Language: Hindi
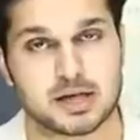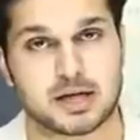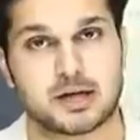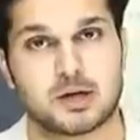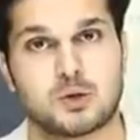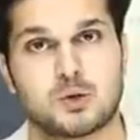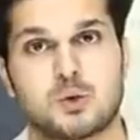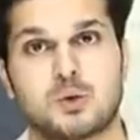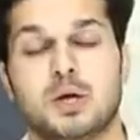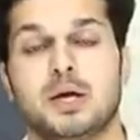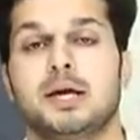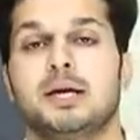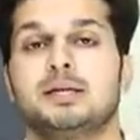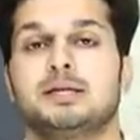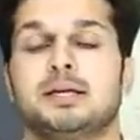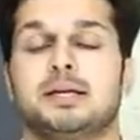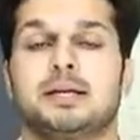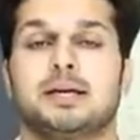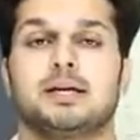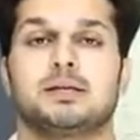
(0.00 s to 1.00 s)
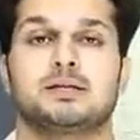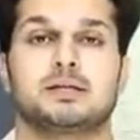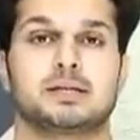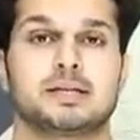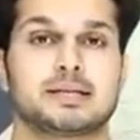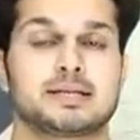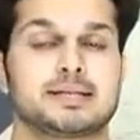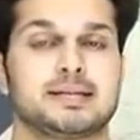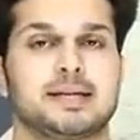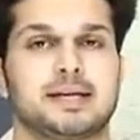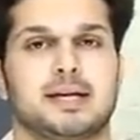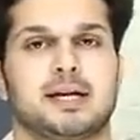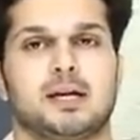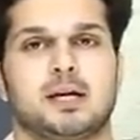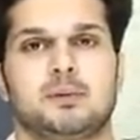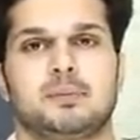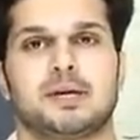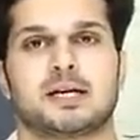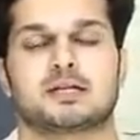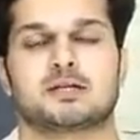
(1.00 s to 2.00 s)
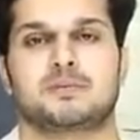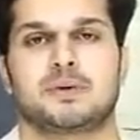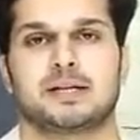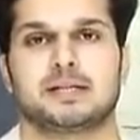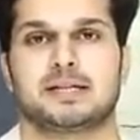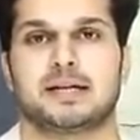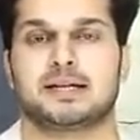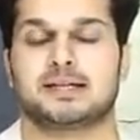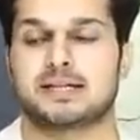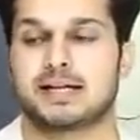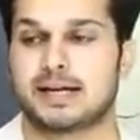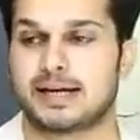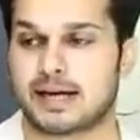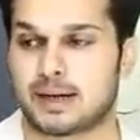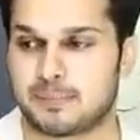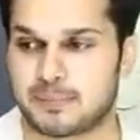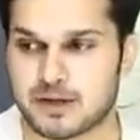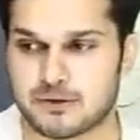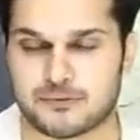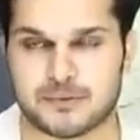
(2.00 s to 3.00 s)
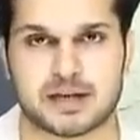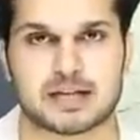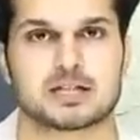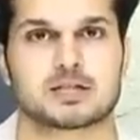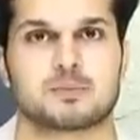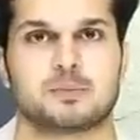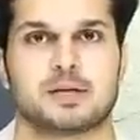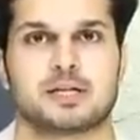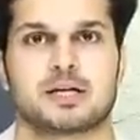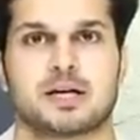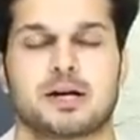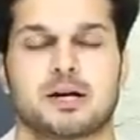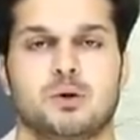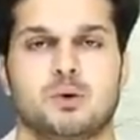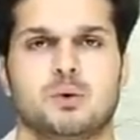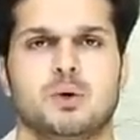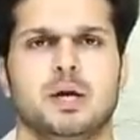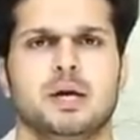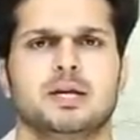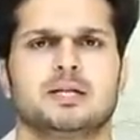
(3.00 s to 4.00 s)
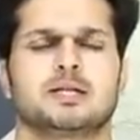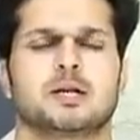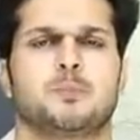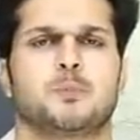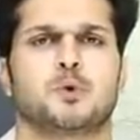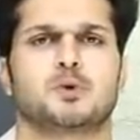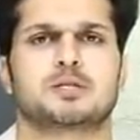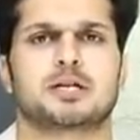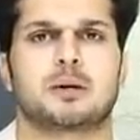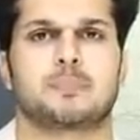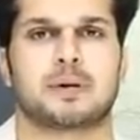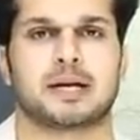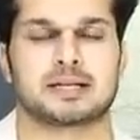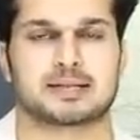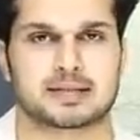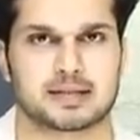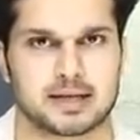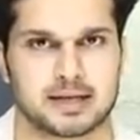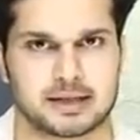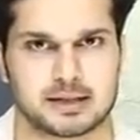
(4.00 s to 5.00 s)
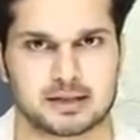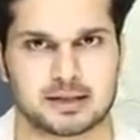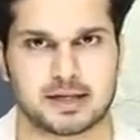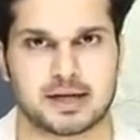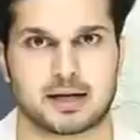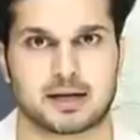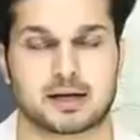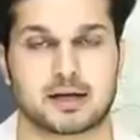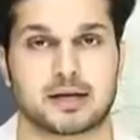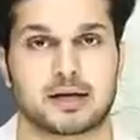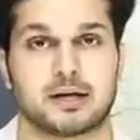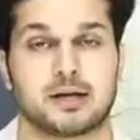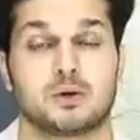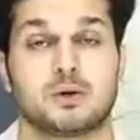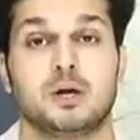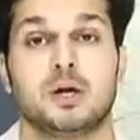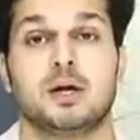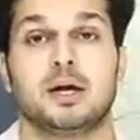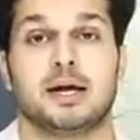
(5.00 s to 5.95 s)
रहे हो ठीक है किसी के लिए भी एक्स वाई जेड चाहे आप डिफेंस में जा रहे हो सपोज आप एस SI की तैयार कर रहे हो